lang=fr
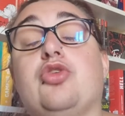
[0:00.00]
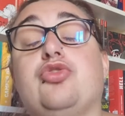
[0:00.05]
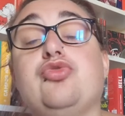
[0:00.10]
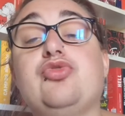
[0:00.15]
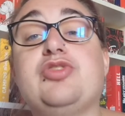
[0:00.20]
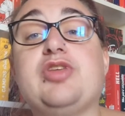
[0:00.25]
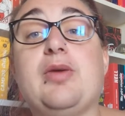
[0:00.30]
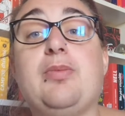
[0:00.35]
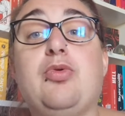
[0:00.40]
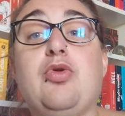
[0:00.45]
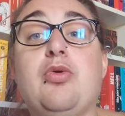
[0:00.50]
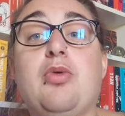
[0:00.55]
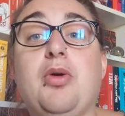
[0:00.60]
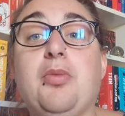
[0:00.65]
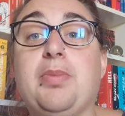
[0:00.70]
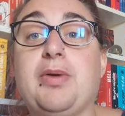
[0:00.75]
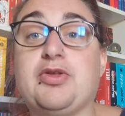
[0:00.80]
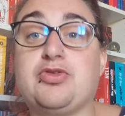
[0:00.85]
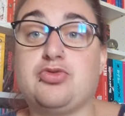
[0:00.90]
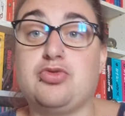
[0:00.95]
tout
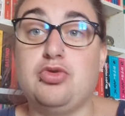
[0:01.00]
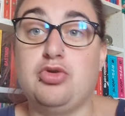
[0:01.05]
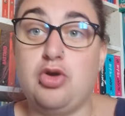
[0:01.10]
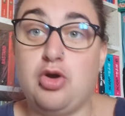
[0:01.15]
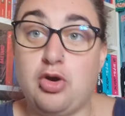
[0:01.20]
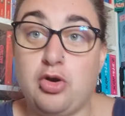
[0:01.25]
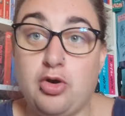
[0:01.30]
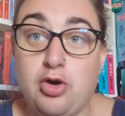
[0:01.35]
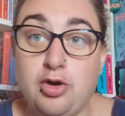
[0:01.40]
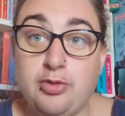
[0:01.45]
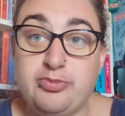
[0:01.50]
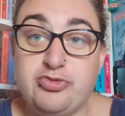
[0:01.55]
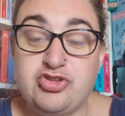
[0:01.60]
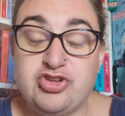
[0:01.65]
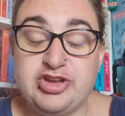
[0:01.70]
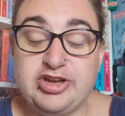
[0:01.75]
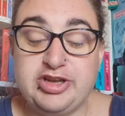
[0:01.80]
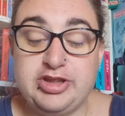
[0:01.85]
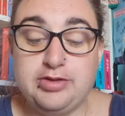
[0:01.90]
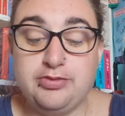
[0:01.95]
simplement parce que leur
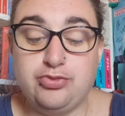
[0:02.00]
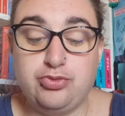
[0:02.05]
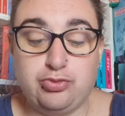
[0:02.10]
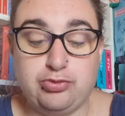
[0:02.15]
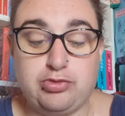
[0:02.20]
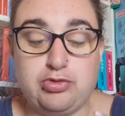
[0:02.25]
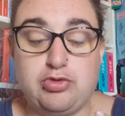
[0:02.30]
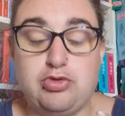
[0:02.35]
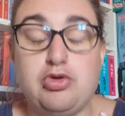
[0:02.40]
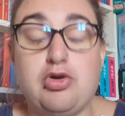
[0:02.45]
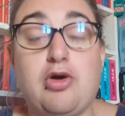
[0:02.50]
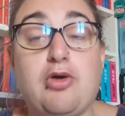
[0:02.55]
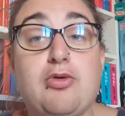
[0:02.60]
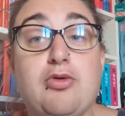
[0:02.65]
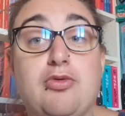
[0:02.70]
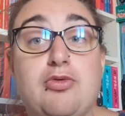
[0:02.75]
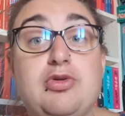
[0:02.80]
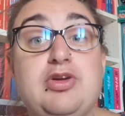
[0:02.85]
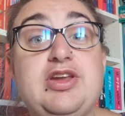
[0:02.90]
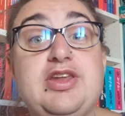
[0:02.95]
objet livre, donc
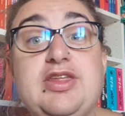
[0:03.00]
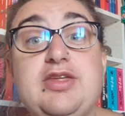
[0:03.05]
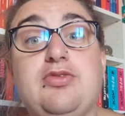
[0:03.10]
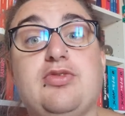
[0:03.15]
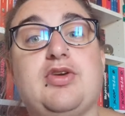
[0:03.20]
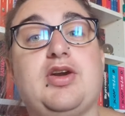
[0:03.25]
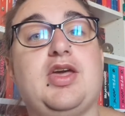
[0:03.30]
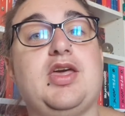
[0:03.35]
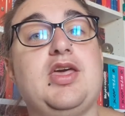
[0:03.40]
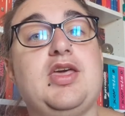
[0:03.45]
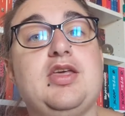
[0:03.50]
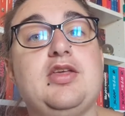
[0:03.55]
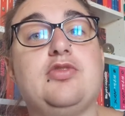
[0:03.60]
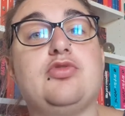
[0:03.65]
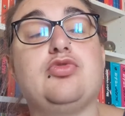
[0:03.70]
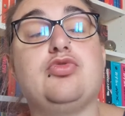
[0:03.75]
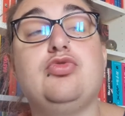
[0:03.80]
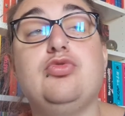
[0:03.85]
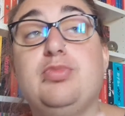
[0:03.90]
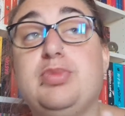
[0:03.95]
leur livre est
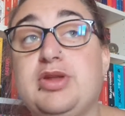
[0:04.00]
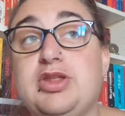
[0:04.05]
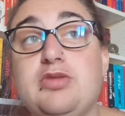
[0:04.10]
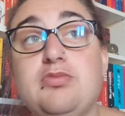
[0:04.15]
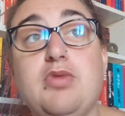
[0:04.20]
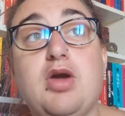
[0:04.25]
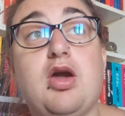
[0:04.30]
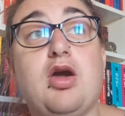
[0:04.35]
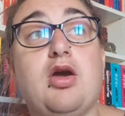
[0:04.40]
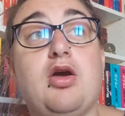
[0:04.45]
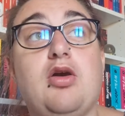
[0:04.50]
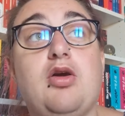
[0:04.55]
sublime.